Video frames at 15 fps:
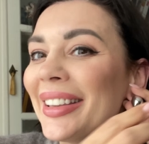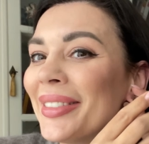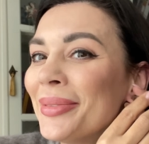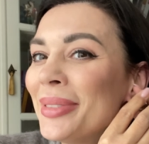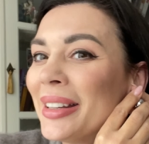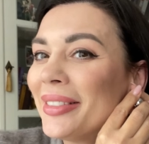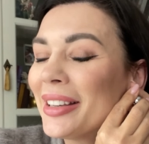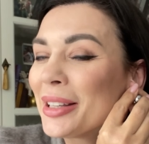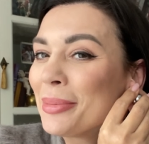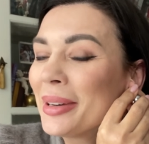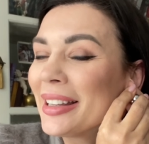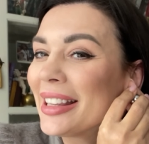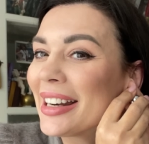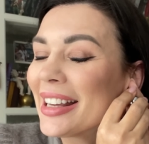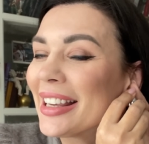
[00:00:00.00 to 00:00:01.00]
Привет,
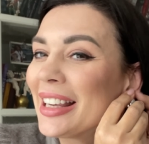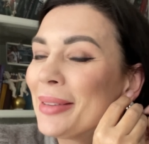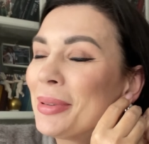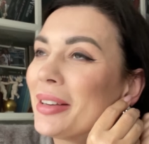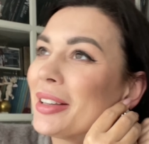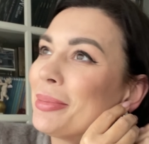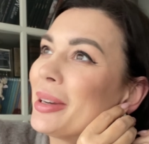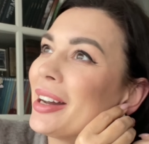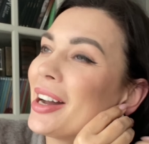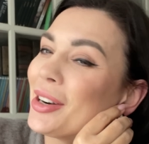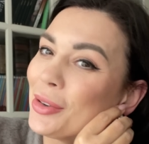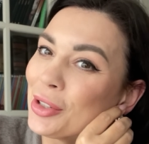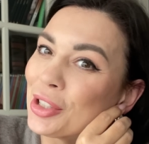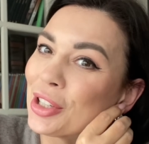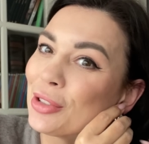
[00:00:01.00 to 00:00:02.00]
мои дорогие, привет, мои
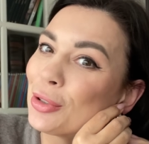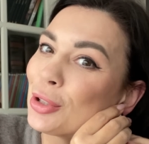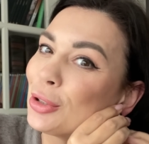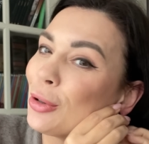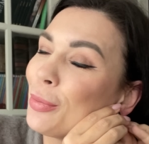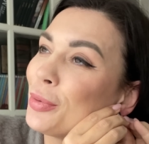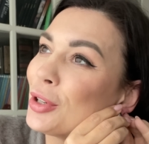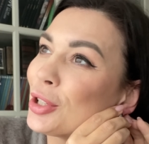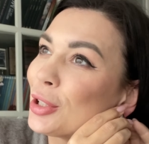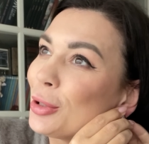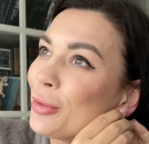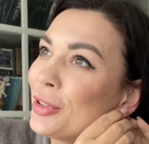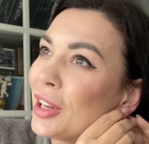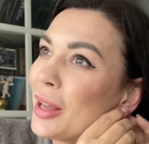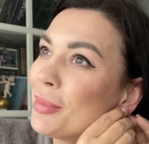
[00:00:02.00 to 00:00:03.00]
хорошие. Ну что, пришло
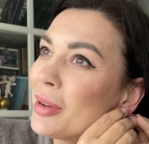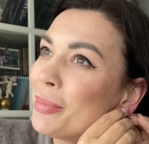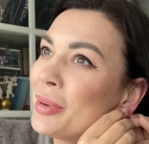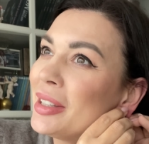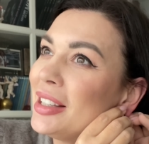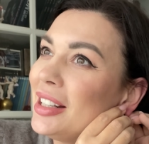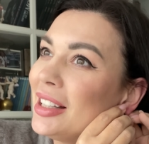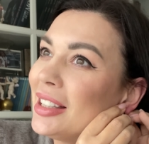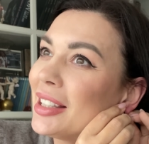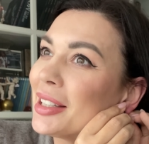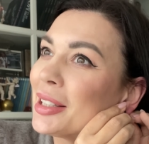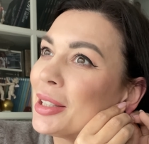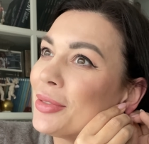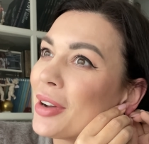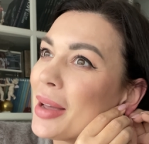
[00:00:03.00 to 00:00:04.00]
время поделиться
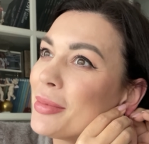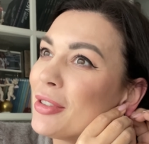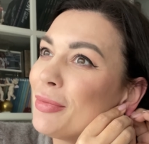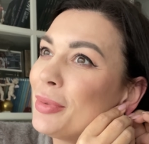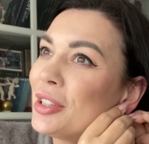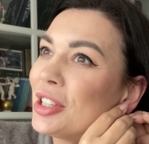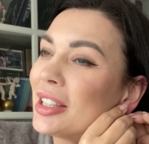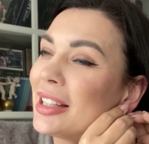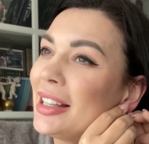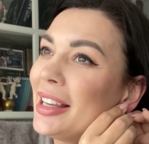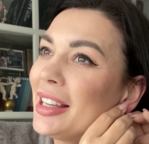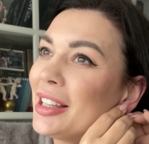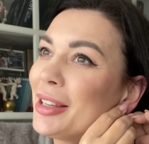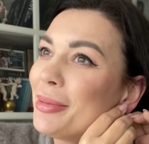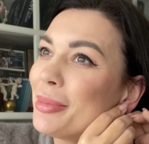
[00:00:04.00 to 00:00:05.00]
с вами
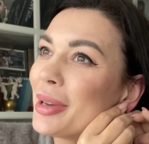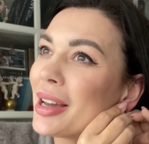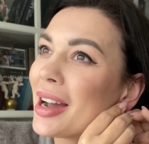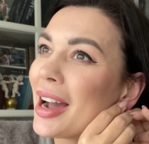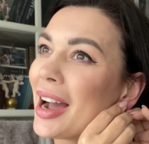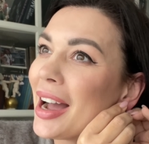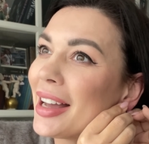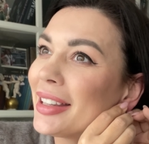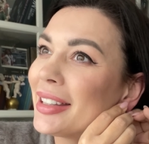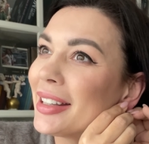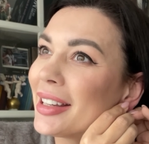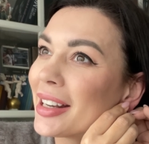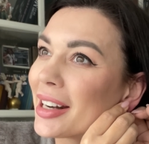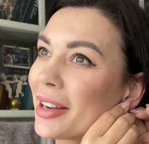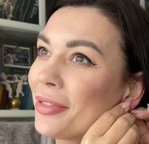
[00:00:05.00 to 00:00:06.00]
впечатлениями от
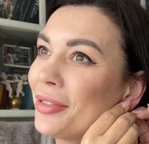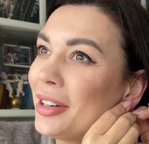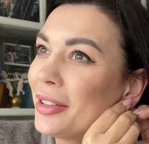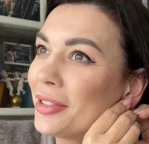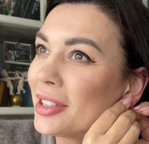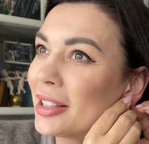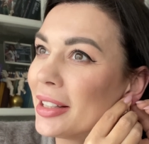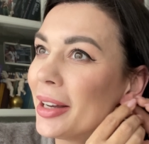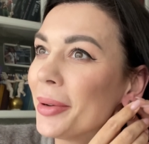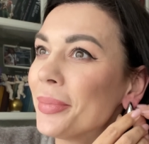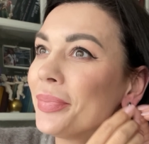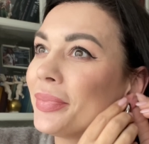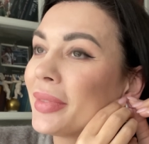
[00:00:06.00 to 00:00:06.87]
РФ лифтинга.